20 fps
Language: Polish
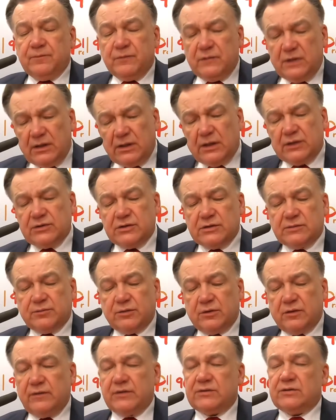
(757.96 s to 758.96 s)
Nie da się
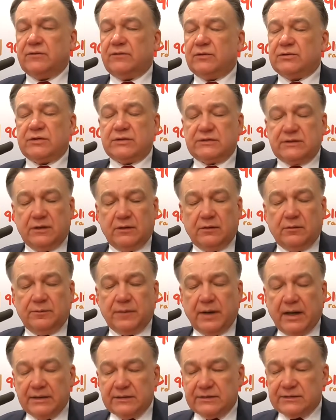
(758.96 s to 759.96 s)
zbudować nowoczesnego
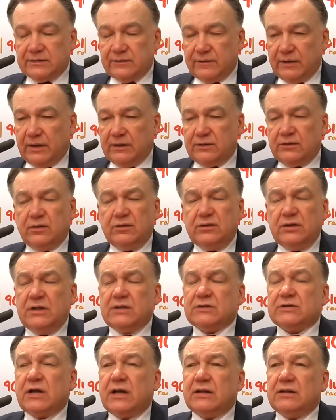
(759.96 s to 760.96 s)
państwa i to nie
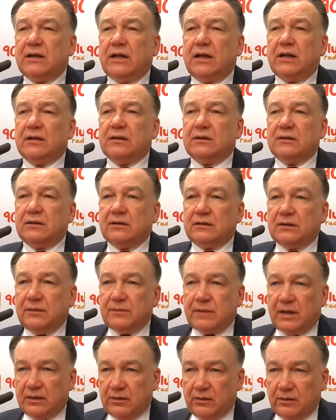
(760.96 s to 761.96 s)
jest żadna
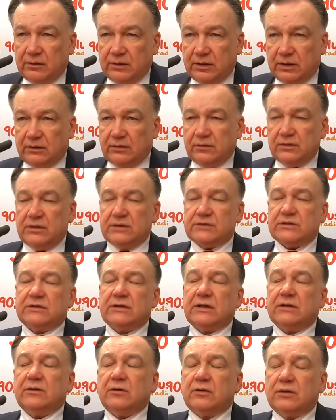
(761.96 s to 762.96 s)
demagogia, to nie jest
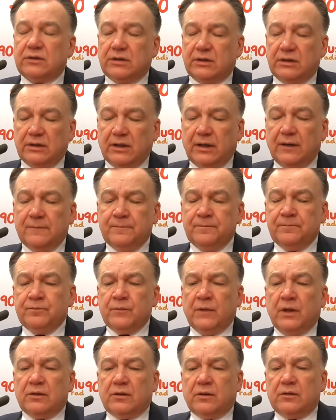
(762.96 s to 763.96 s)
żadna doktryna.
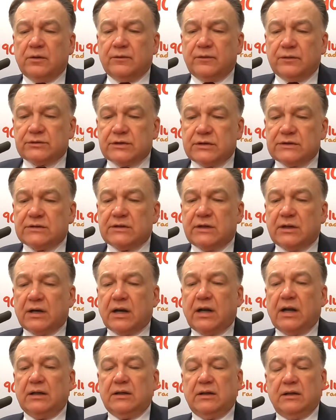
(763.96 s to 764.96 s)
Tylko nowoczesne
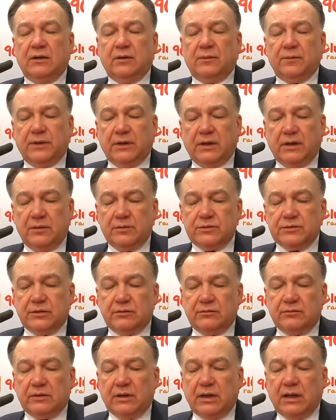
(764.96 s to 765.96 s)
kraje opierają
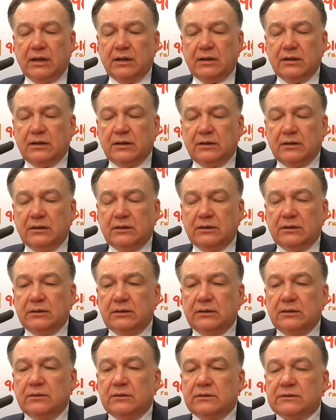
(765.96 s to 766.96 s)
się na
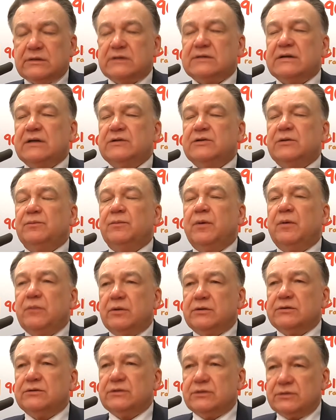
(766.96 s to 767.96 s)
y, zasadzie
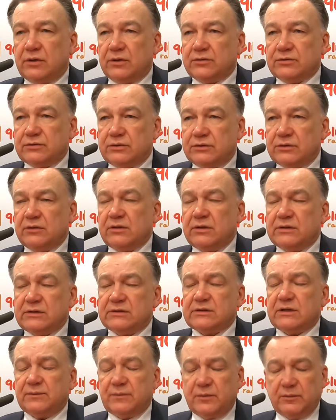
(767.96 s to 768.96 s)
pomocniczości. Co to jest
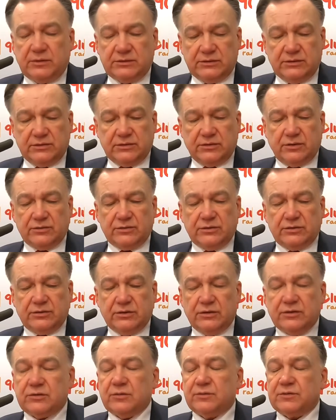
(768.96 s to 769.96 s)
zasada pomocniczości,
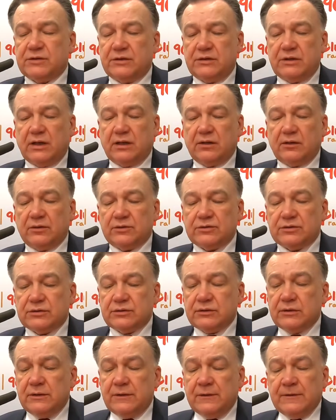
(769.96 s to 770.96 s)
czyli subsydiarności?